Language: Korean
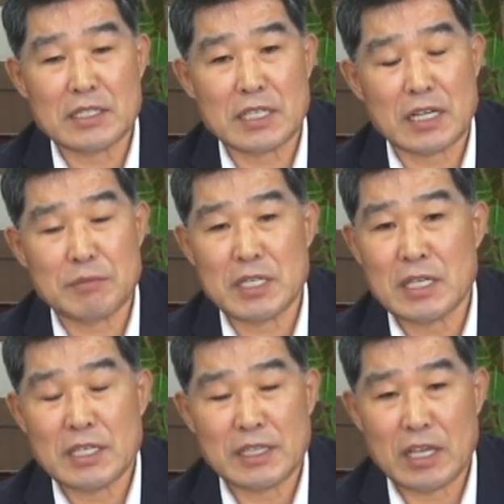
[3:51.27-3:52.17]
사람이
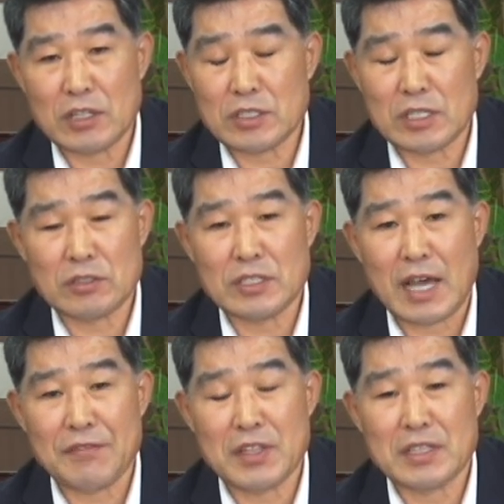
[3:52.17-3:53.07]
되어서는
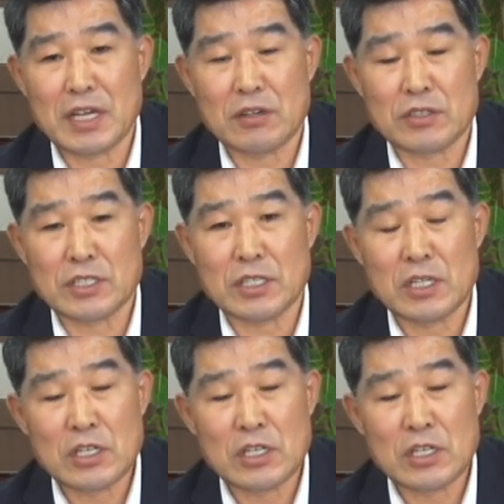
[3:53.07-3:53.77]
안 된다는 것이